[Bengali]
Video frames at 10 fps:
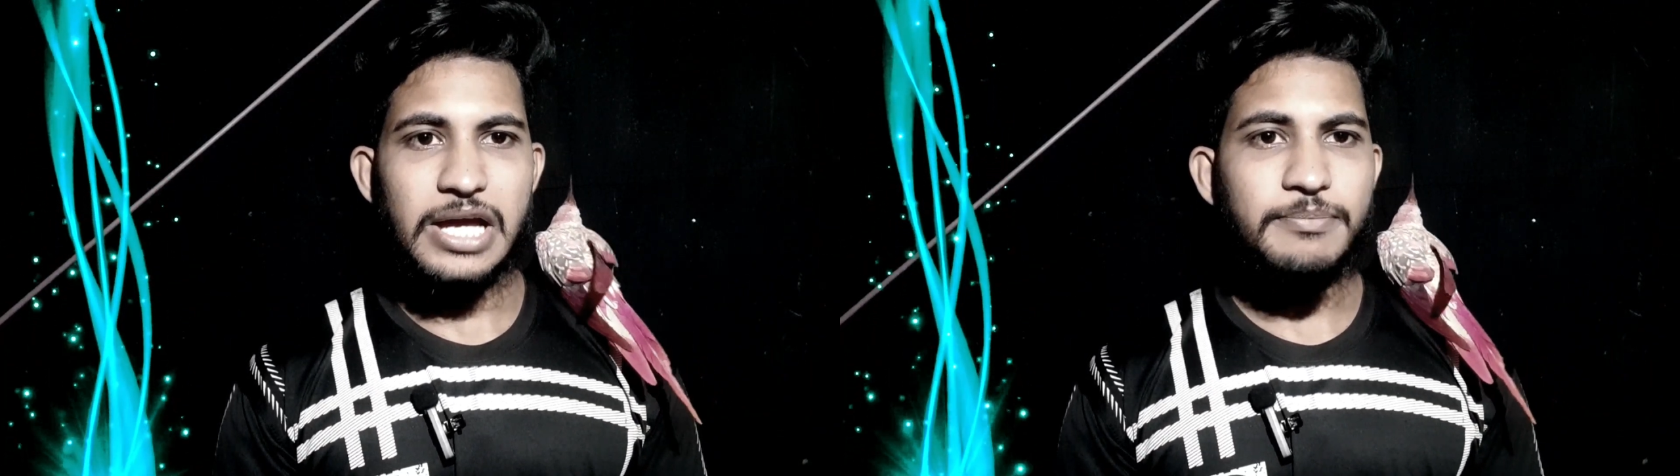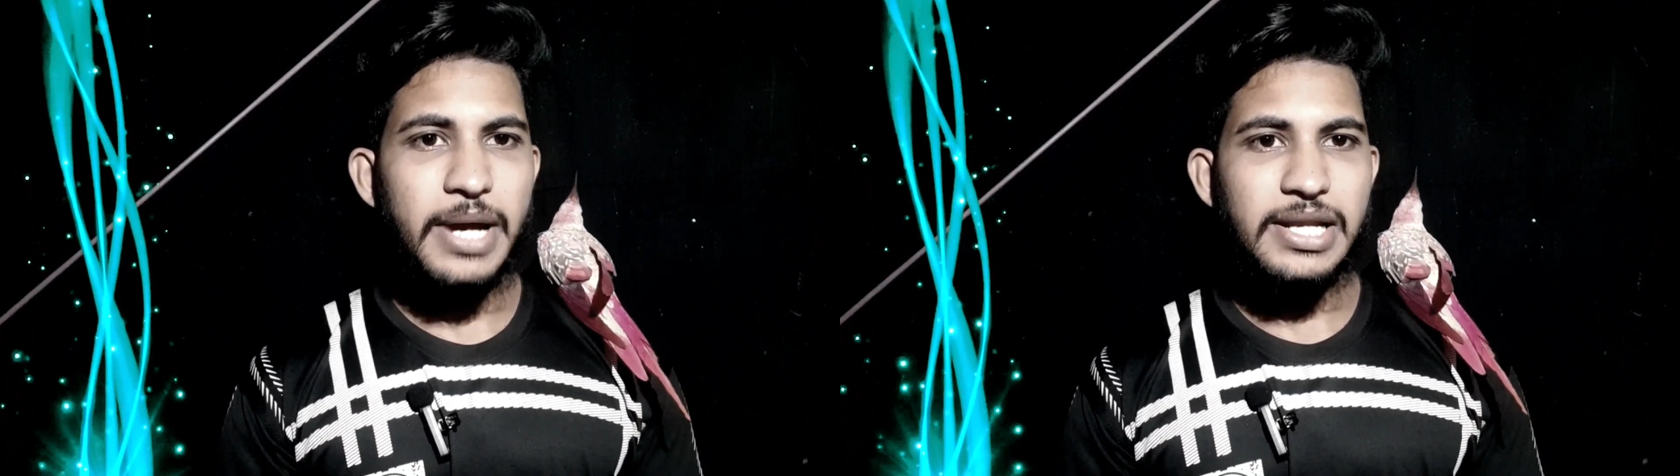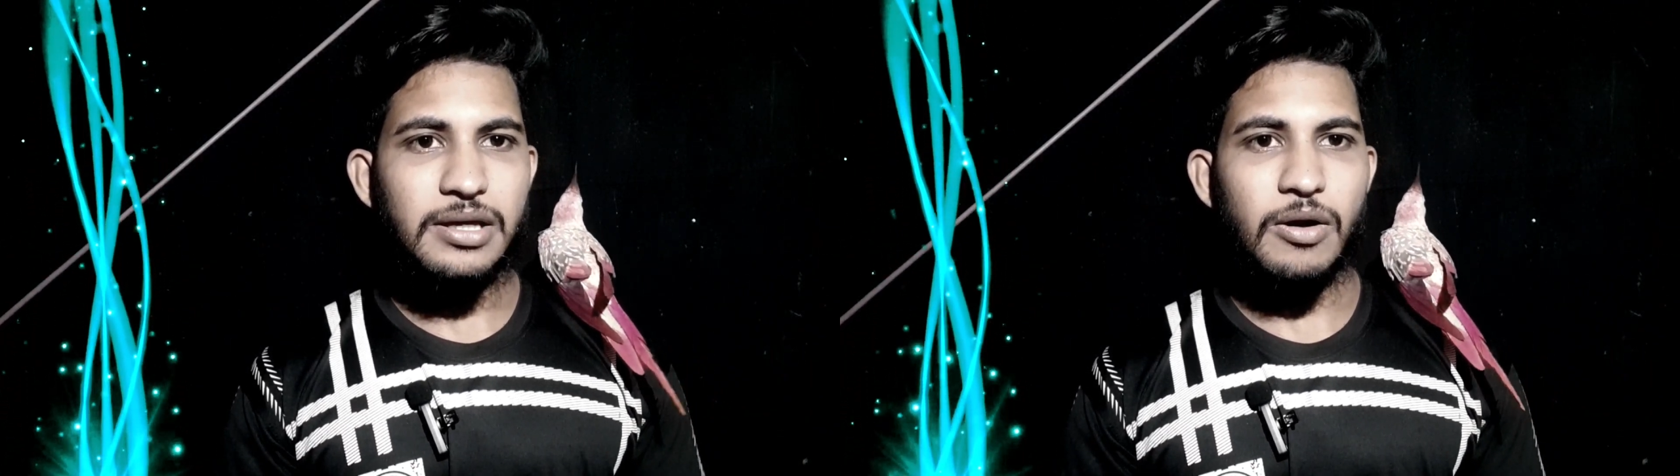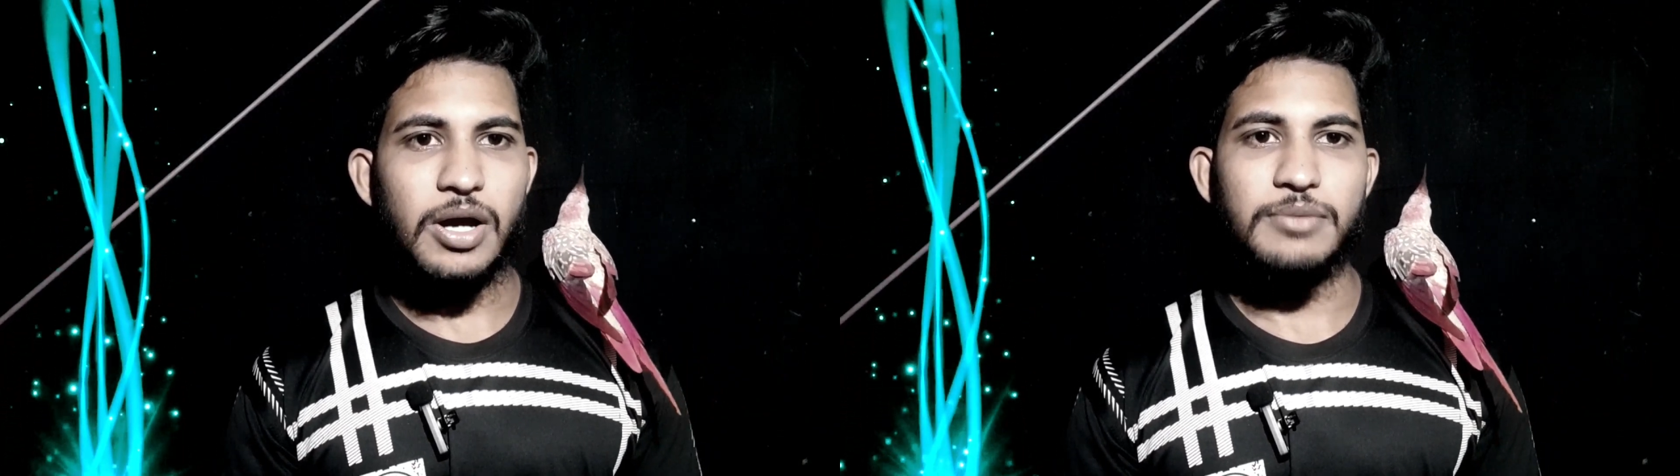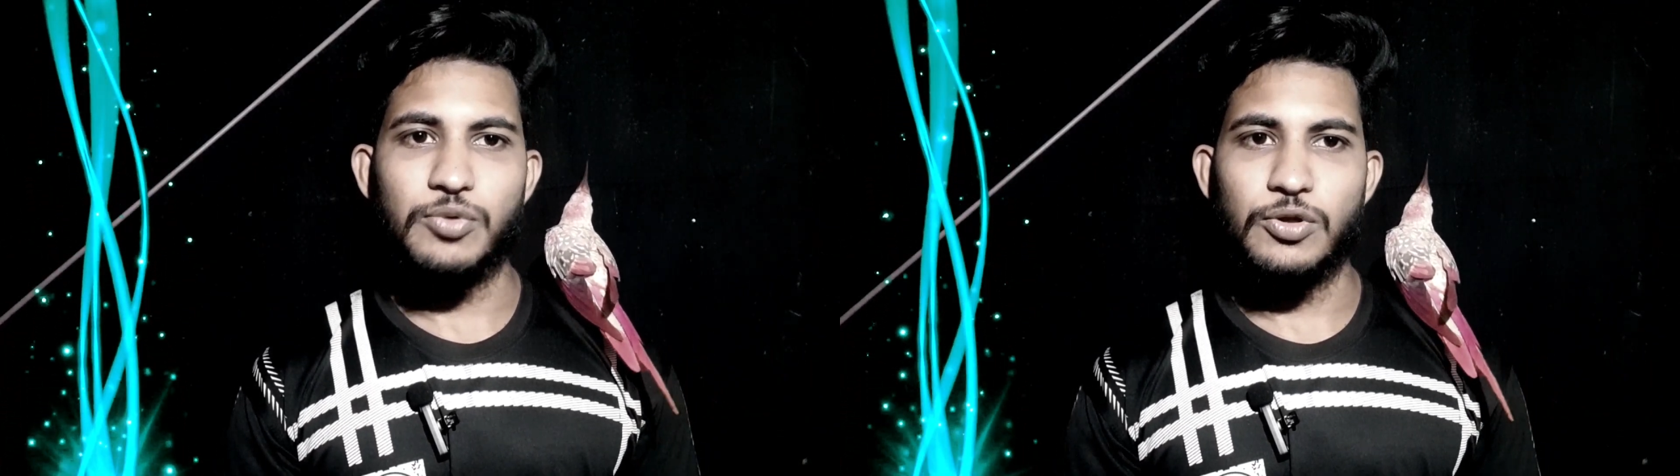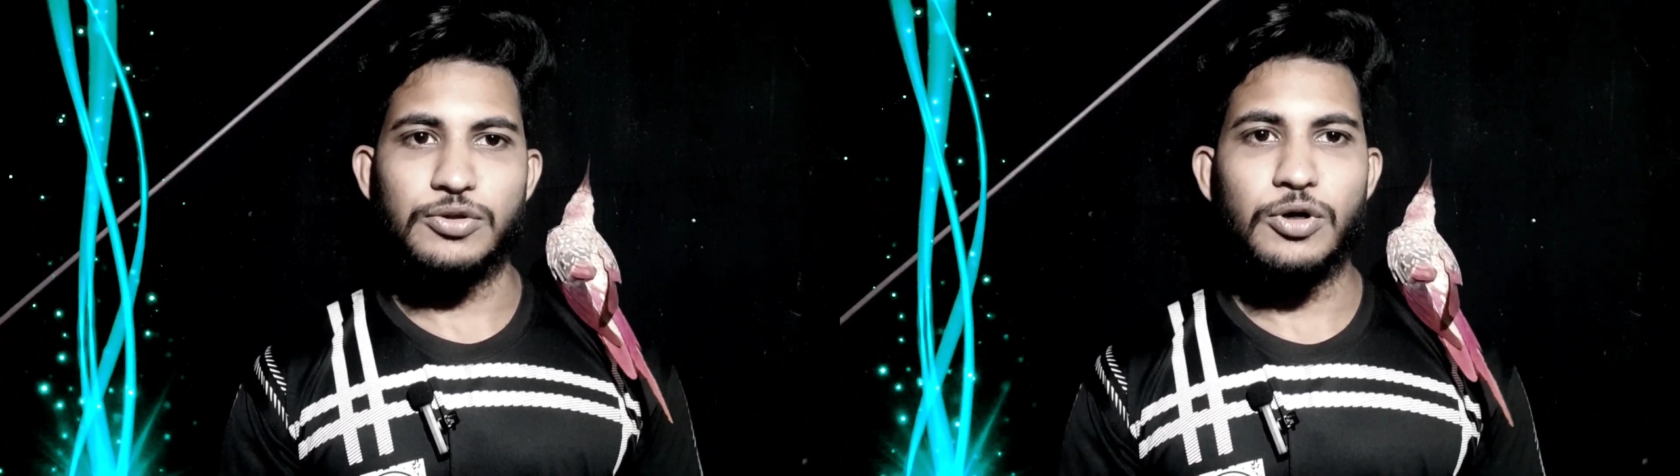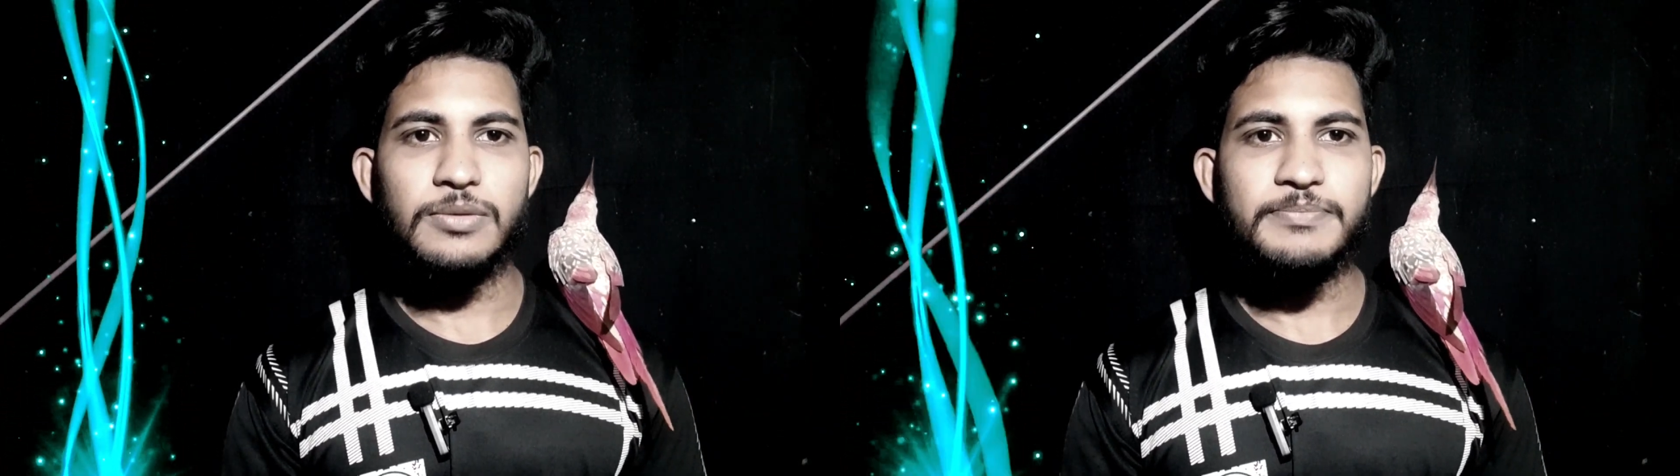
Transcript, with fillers: এগ বাইনিং হয় মূলত